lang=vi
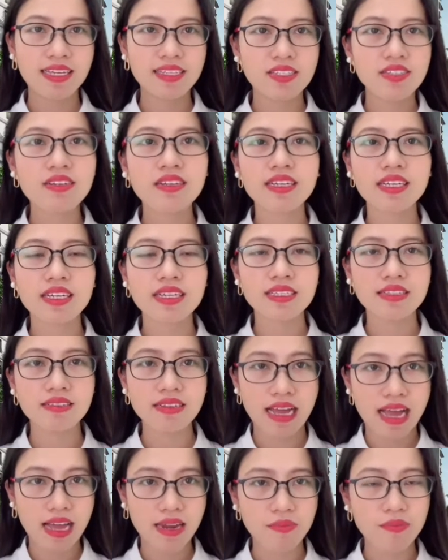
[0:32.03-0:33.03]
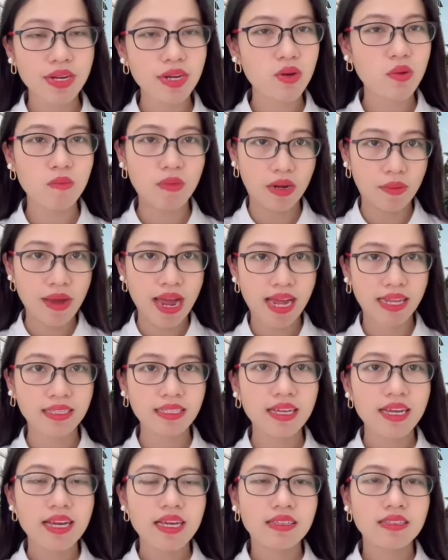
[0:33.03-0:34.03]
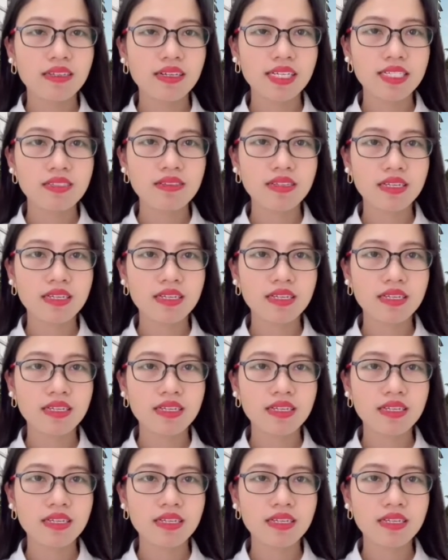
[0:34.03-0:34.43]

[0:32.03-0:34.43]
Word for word: trước khi dự án bắt đầu mở bán, tức là